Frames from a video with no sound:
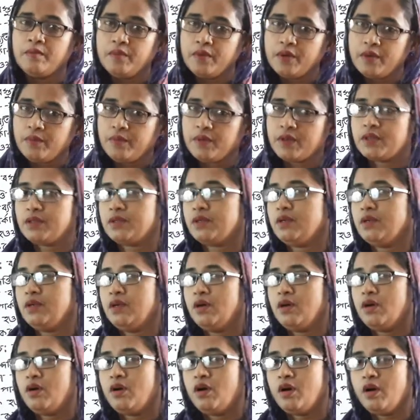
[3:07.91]
পরিবর্তন
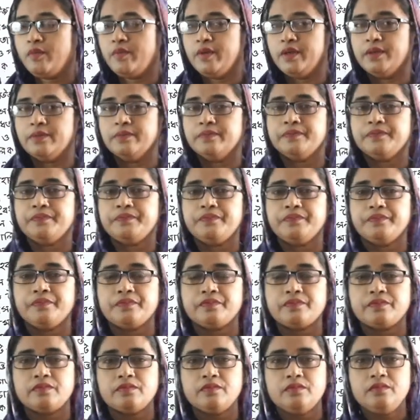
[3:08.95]
হবে
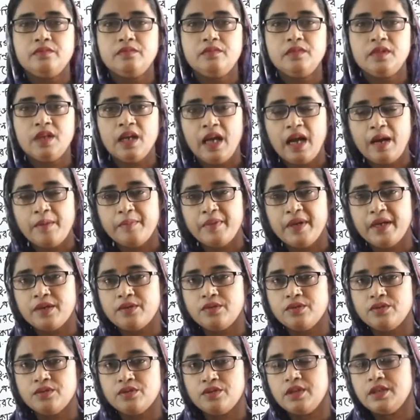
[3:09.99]
আমরা
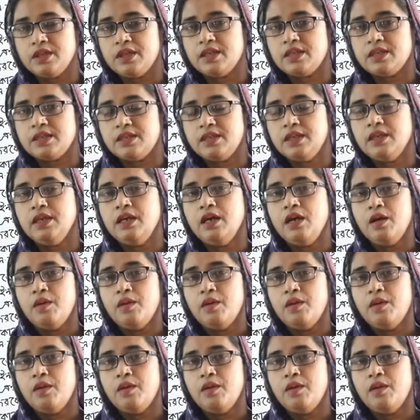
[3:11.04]
এখন চলে যাচ্ছি